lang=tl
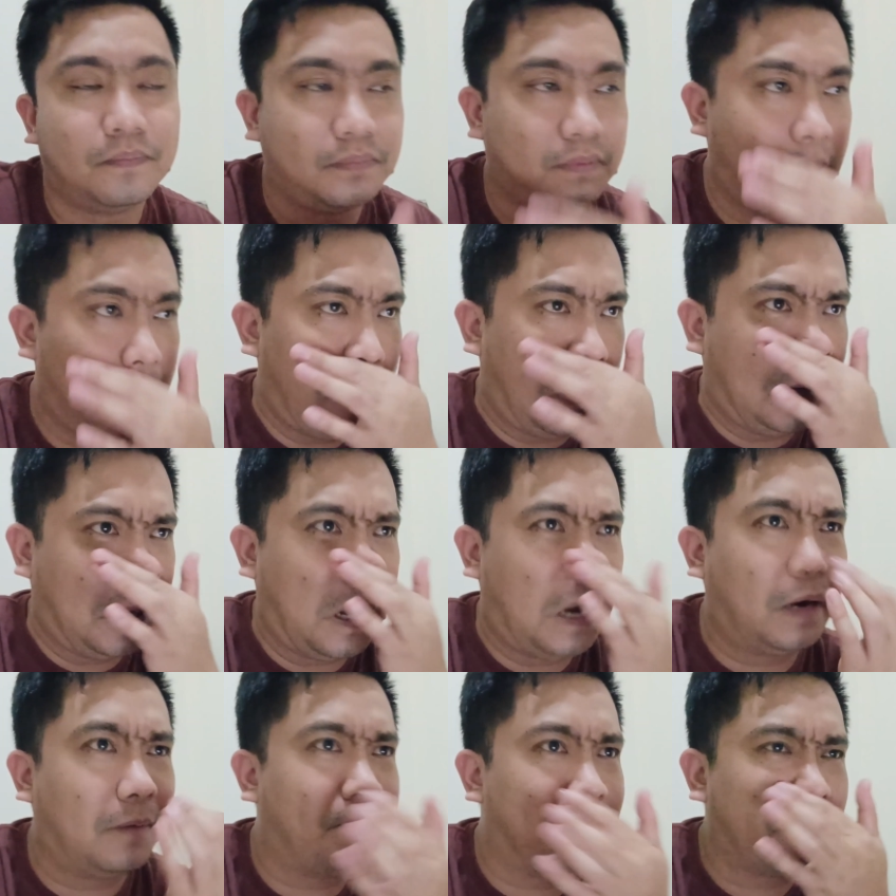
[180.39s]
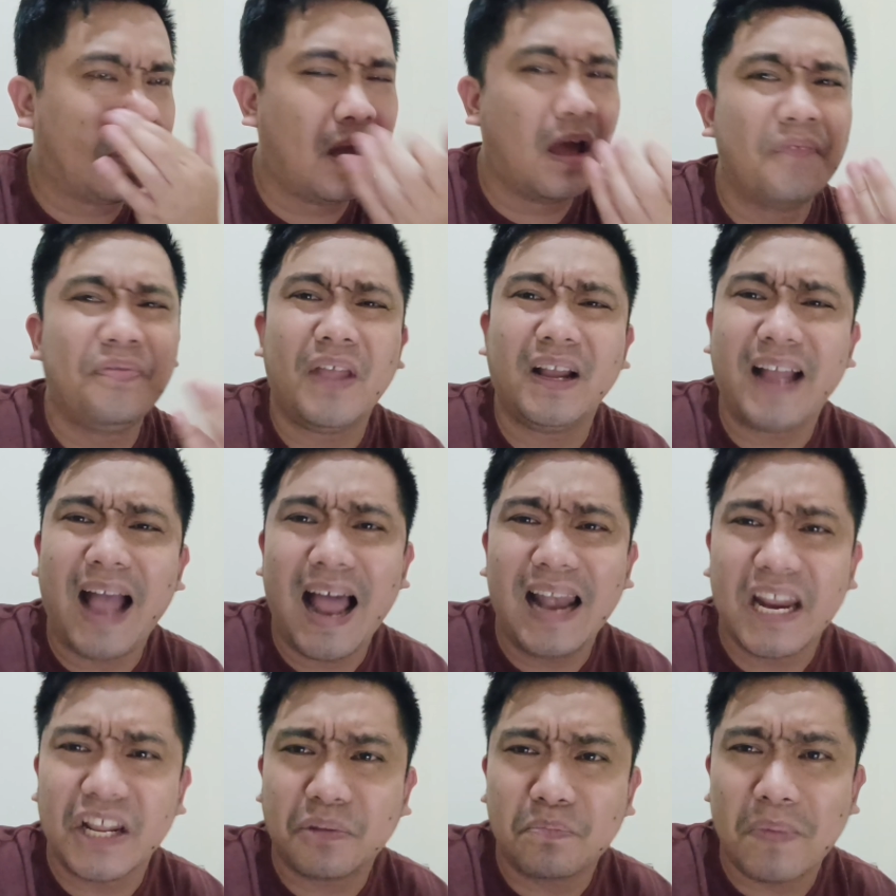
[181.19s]
Talagang
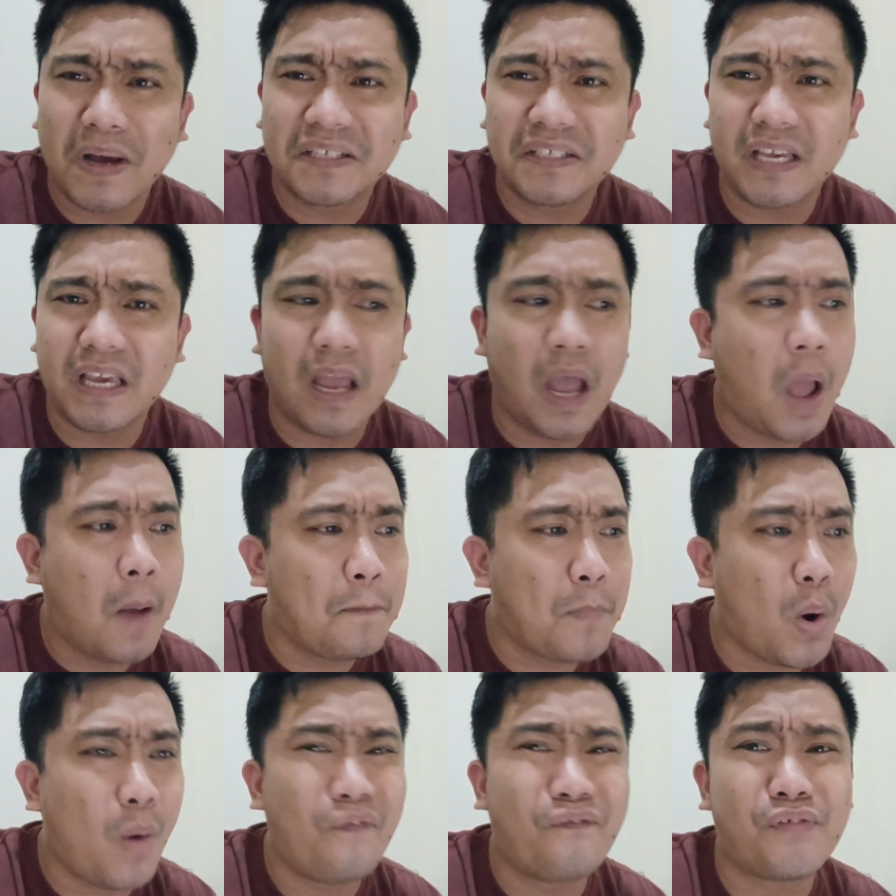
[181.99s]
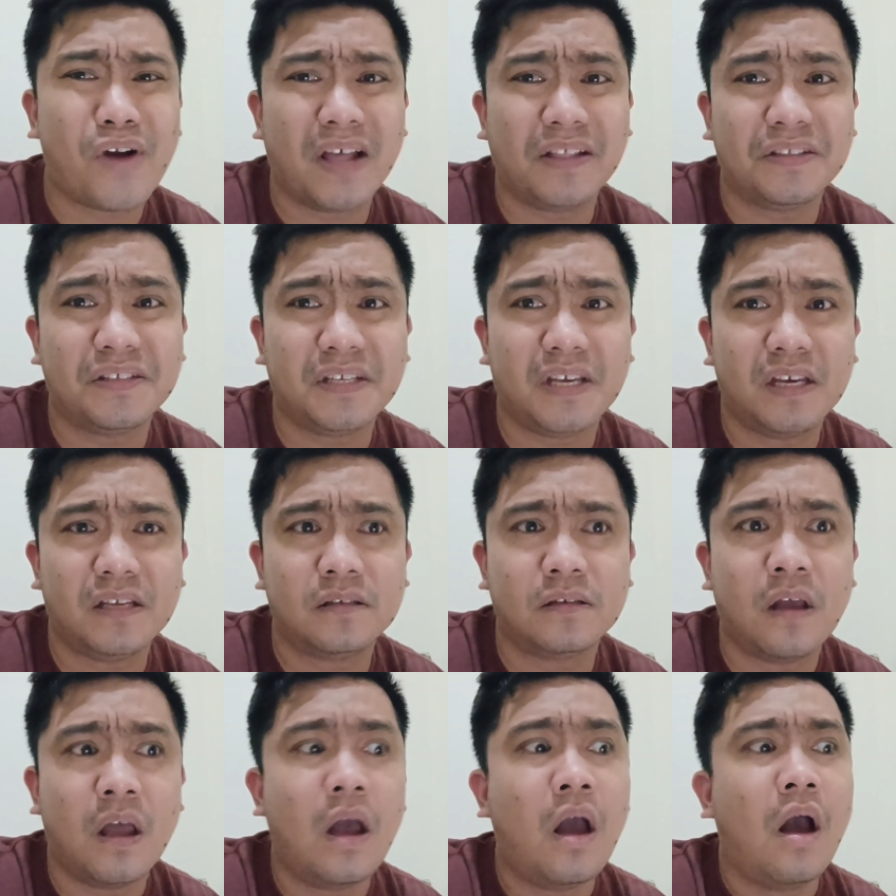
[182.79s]
nagalit ba si Pope
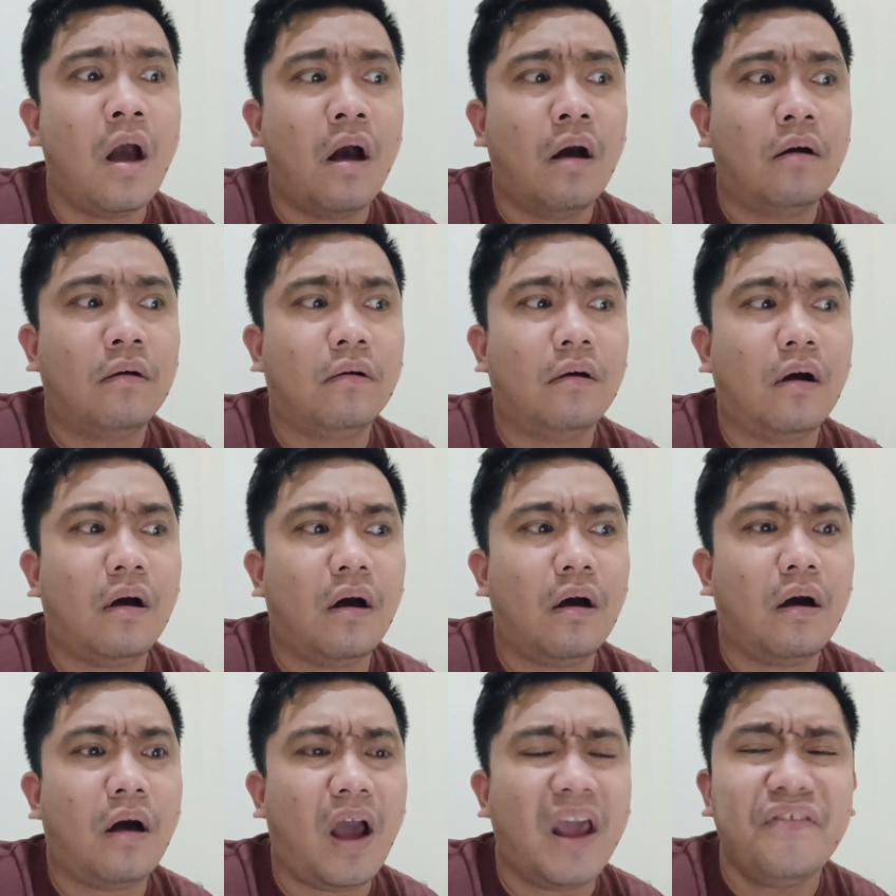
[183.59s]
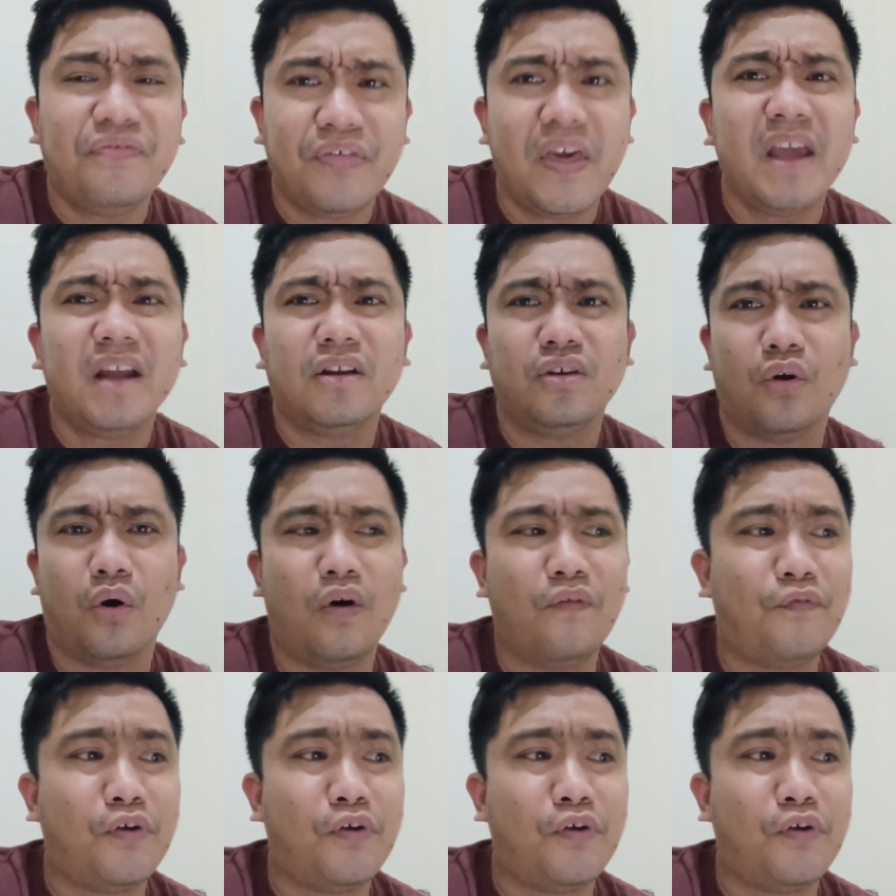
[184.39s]
Francis? I think no.